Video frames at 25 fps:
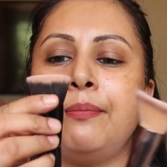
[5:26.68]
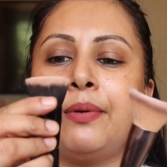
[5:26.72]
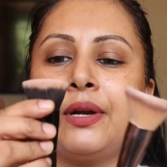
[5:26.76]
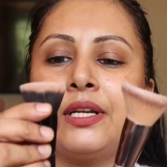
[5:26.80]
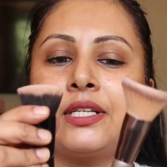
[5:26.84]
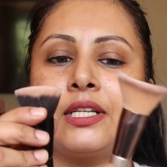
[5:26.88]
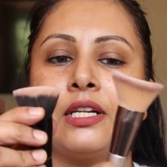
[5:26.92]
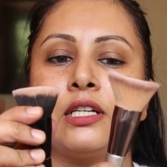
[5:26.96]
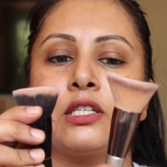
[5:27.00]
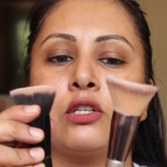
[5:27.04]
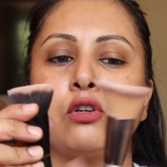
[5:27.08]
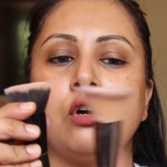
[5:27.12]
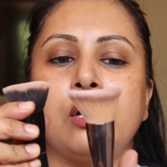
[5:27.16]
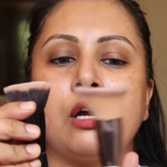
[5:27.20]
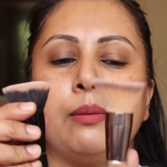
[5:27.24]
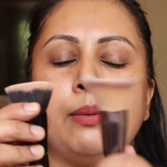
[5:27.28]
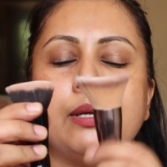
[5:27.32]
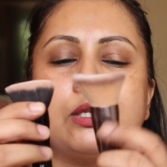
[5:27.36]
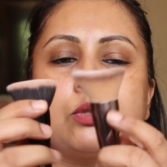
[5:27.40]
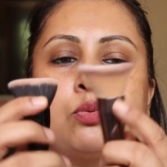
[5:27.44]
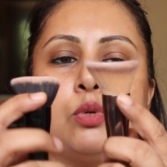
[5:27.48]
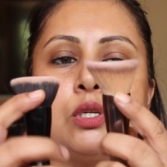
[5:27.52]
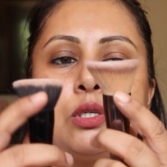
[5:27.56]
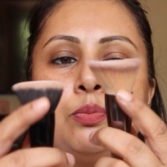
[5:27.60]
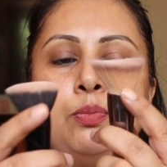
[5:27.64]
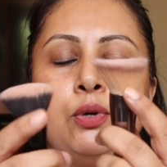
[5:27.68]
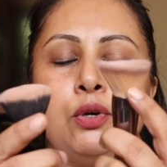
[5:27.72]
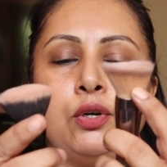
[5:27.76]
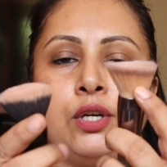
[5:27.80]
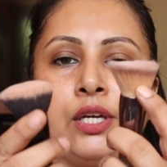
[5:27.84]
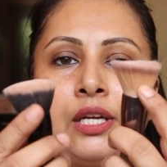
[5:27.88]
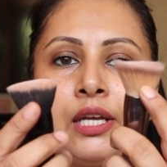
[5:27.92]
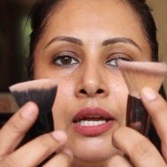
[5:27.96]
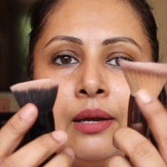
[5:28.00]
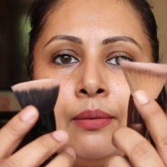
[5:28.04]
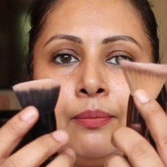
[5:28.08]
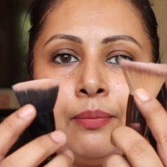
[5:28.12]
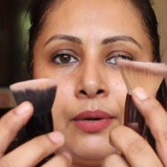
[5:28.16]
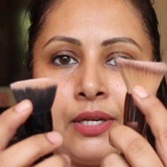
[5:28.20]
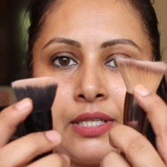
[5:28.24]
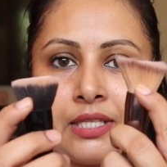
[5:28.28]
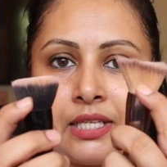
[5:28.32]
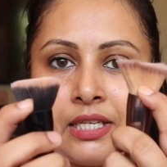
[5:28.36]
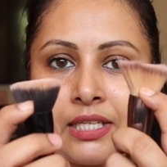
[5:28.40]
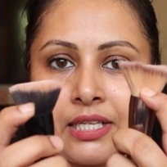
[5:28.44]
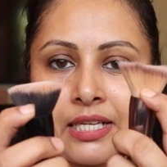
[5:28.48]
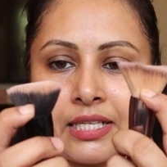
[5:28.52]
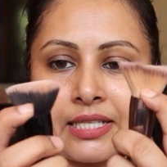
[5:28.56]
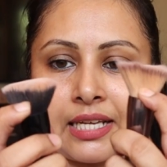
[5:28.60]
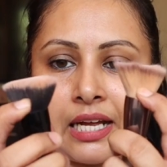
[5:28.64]
ब्रिसल्स को अगर मैं स्विस ब्यूटी के
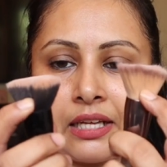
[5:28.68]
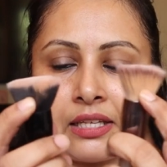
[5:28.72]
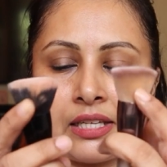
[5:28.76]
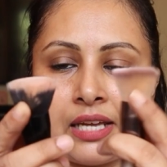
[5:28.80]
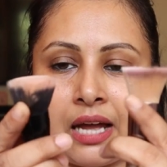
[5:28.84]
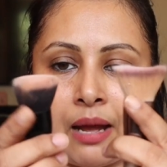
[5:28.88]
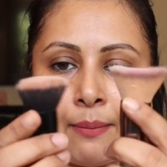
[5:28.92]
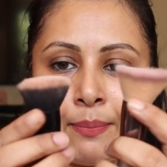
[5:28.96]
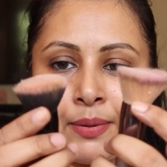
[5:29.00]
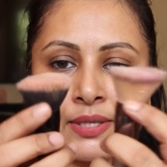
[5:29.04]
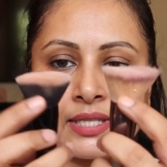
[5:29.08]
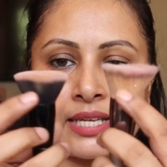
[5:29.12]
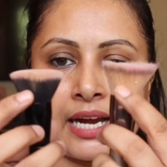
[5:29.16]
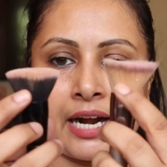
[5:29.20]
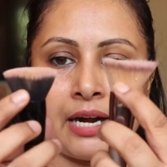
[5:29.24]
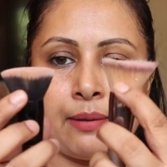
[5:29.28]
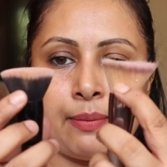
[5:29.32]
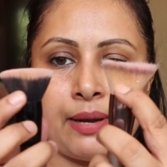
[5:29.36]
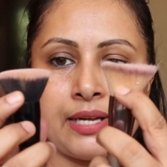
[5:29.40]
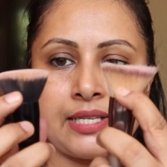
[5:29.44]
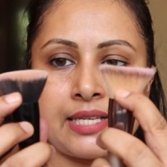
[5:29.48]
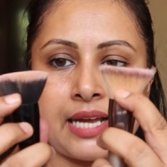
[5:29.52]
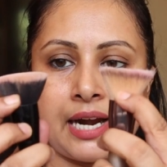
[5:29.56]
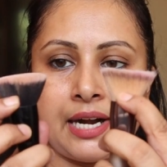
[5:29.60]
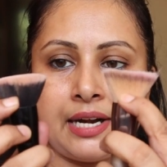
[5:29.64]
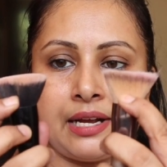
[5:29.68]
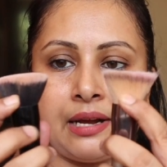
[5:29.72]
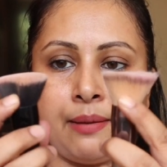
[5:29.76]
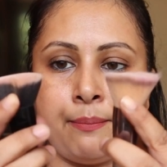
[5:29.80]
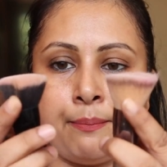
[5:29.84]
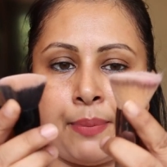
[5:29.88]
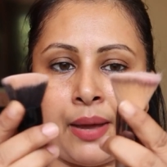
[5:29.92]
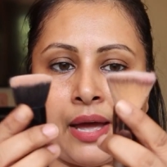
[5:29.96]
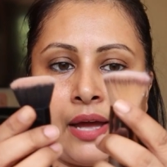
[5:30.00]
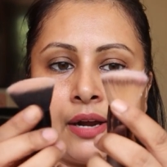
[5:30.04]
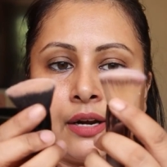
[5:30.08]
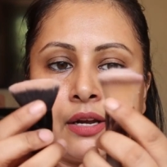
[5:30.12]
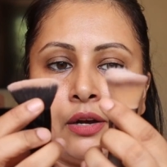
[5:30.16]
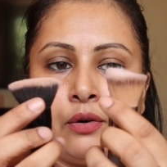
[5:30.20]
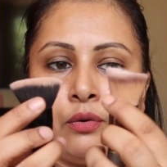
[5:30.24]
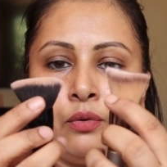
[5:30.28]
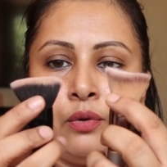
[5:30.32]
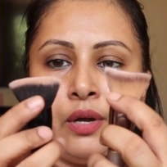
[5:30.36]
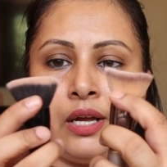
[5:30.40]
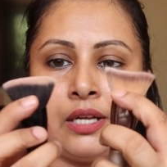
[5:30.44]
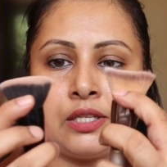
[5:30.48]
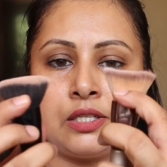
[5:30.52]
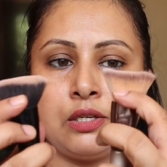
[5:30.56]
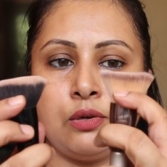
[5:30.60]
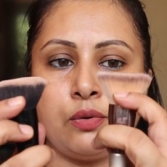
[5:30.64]
ब्रिसल्स के साथ यहाँ पे साइड बाय साइड कंपेयर करूँ
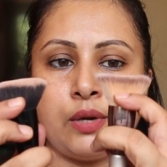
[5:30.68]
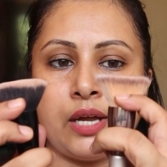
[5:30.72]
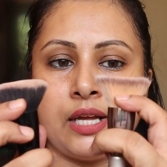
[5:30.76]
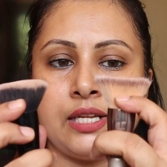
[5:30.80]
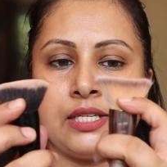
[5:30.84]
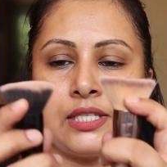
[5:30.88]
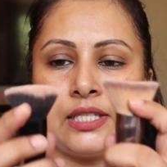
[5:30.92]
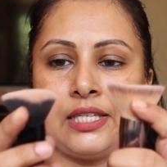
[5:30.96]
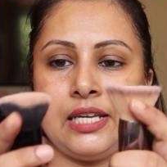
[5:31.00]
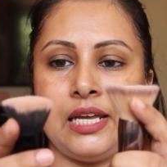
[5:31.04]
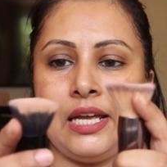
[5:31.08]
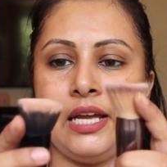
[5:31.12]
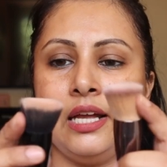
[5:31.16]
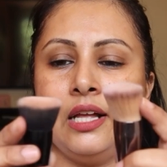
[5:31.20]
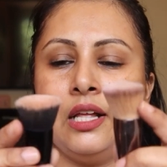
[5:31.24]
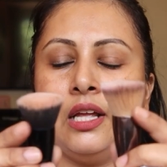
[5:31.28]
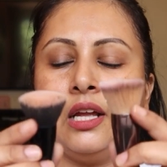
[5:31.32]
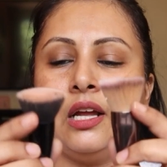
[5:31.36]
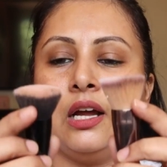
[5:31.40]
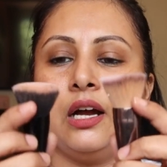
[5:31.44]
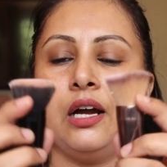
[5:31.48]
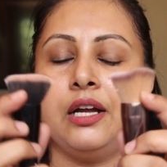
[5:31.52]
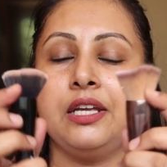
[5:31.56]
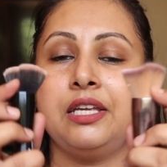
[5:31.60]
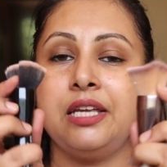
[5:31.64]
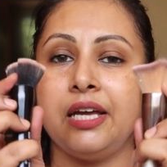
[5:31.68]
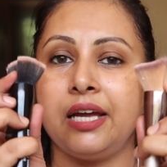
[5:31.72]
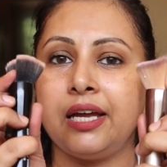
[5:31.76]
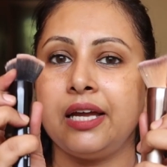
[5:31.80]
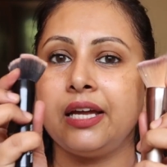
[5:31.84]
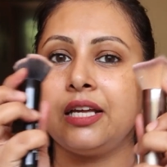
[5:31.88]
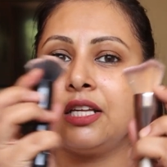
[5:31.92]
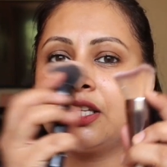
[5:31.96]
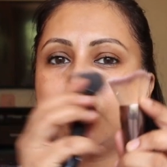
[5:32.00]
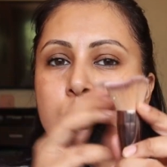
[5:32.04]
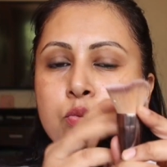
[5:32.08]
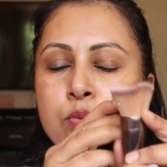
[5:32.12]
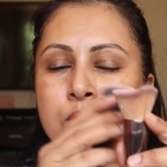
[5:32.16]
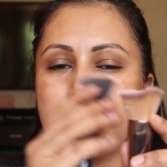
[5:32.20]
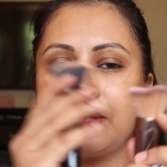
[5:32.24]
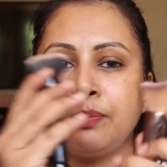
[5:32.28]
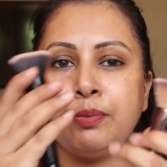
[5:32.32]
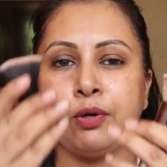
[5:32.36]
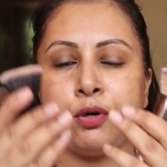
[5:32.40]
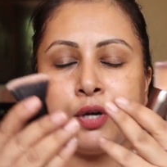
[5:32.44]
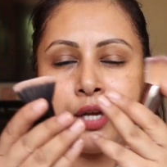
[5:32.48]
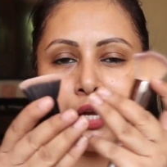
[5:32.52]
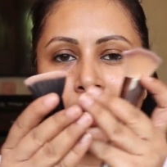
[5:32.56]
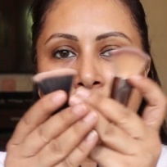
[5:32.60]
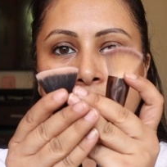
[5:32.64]
एज यू कैन सी ये स्विस
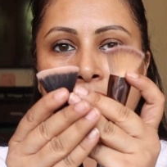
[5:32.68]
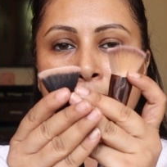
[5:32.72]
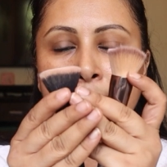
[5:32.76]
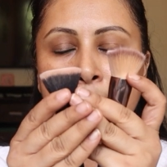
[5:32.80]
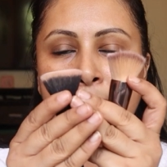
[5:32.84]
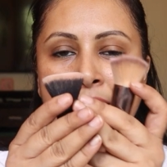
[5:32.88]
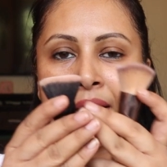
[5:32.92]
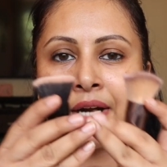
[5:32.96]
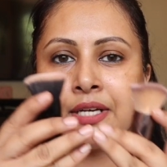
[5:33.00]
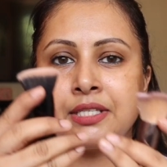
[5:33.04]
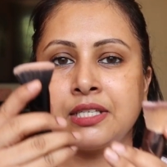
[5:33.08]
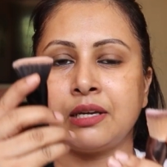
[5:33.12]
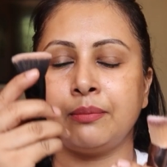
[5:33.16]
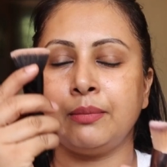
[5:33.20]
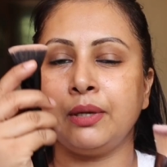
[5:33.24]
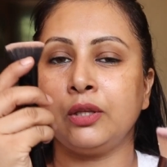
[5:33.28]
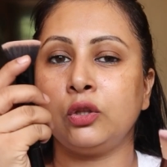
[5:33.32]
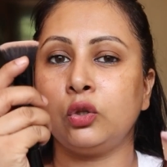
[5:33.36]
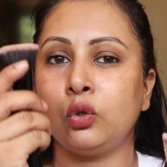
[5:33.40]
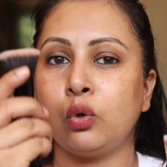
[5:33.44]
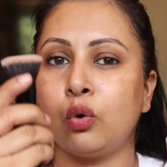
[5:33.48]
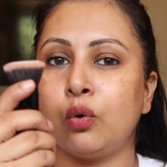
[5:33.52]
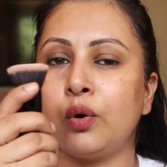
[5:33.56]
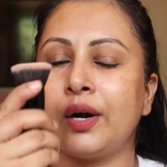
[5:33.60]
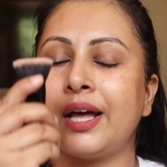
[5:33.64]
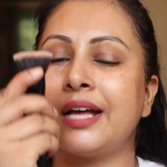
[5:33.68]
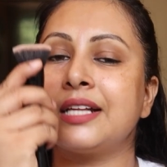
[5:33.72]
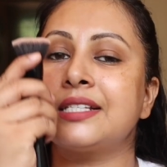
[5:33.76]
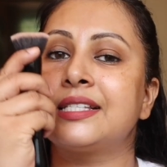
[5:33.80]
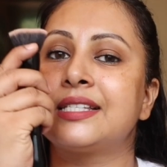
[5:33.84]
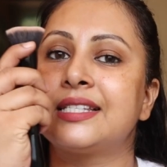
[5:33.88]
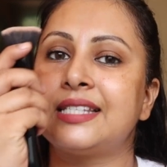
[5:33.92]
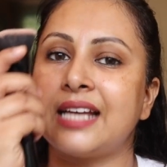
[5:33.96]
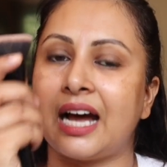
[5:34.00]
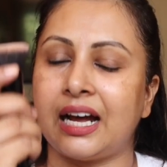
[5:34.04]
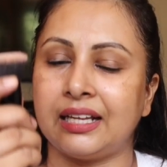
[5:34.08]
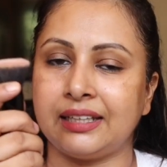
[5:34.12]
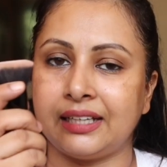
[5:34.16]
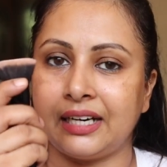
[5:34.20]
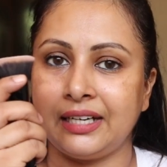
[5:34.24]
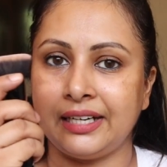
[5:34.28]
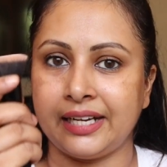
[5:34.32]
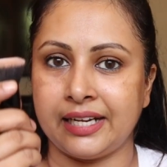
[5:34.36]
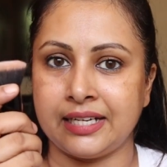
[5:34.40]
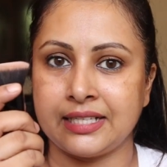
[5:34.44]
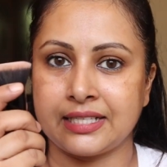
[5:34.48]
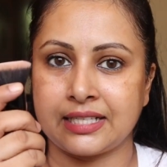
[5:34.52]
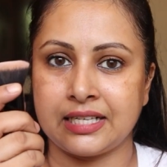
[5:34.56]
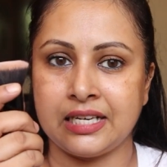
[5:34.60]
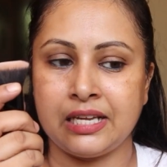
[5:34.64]
ब्यूटी के कंपैरिजन में थोड़ा ज़्यादा
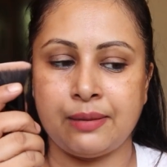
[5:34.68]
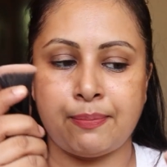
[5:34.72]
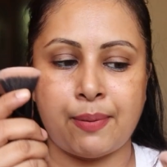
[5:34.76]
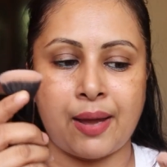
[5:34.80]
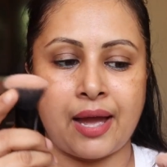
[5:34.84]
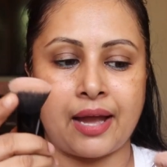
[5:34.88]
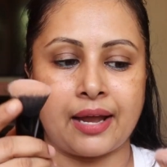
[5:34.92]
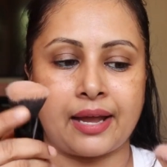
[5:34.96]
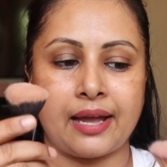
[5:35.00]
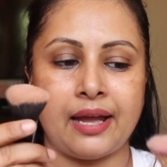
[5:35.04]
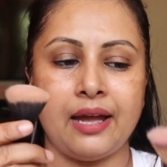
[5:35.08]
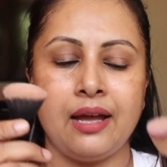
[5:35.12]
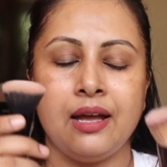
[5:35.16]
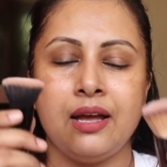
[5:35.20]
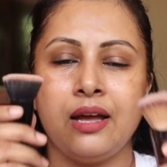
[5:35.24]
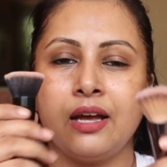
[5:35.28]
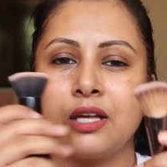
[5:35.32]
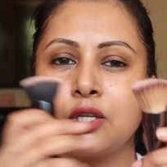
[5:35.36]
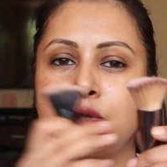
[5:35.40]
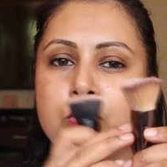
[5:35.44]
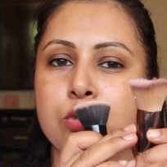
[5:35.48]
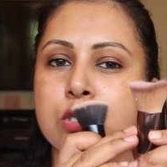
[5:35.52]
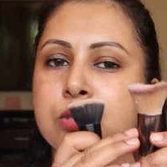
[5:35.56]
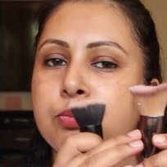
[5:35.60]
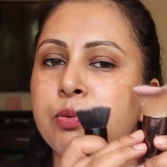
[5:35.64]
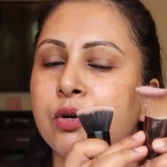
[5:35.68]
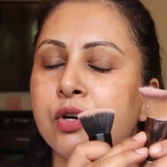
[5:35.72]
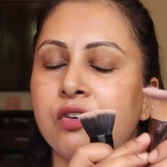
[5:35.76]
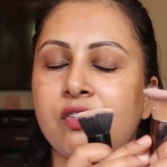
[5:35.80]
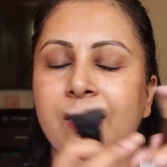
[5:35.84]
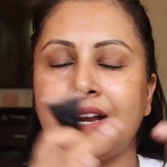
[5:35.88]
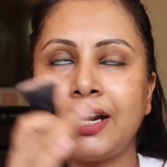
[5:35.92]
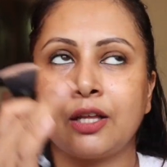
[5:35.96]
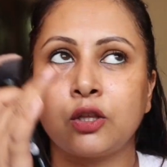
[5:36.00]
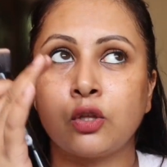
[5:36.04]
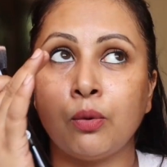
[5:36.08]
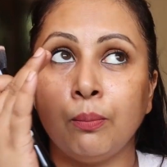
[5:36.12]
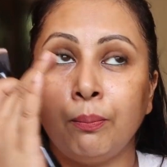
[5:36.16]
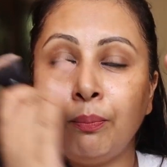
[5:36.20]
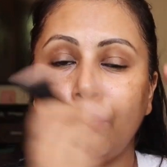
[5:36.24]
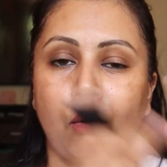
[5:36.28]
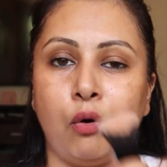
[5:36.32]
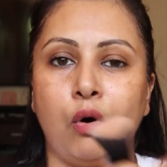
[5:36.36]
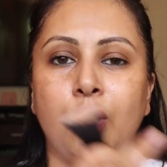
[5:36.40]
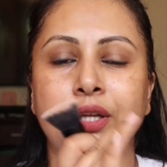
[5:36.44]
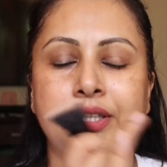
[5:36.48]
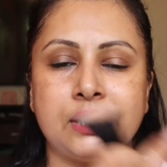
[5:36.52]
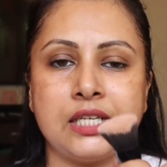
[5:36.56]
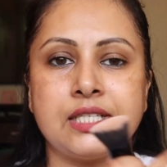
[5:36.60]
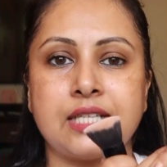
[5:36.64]
डेंसली पैक है स्विस ब्यूटी वाला तो
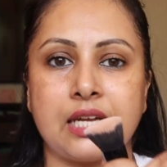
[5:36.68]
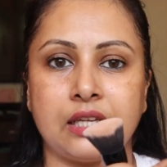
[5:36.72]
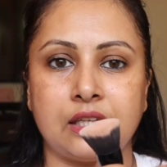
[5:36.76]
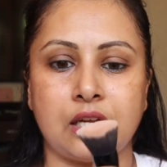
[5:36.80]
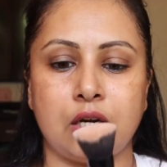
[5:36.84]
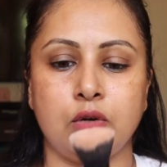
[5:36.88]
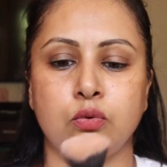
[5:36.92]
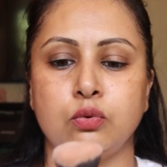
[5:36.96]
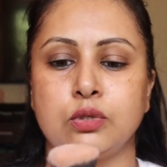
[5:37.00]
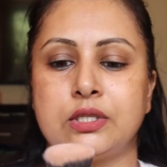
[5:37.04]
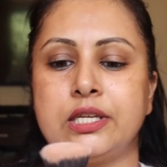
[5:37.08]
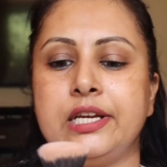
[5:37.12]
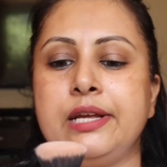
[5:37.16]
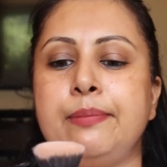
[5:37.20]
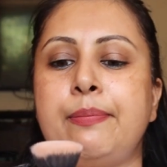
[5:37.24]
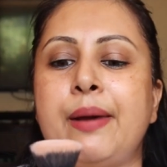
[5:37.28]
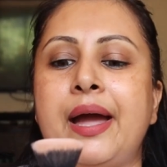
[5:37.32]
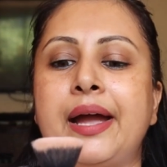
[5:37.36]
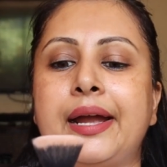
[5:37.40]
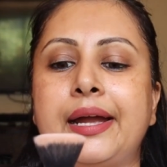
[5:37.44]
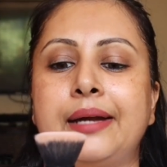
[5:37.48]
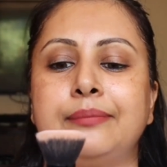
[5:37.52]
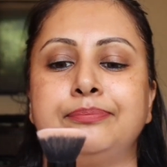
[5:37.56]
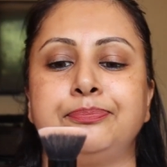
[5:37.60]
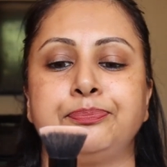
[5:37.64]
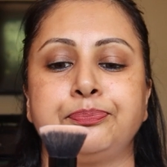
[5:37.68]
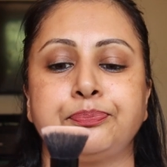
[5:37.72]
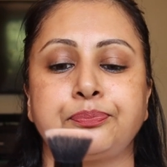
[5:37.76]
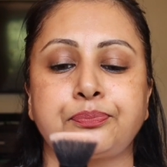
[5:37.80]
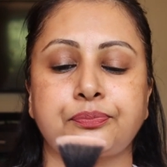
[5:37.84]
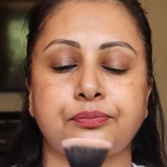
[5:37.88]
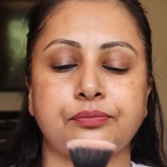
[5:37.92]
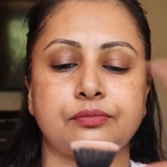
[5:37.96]
बहुत ही ज़्यादा लूजली पैक है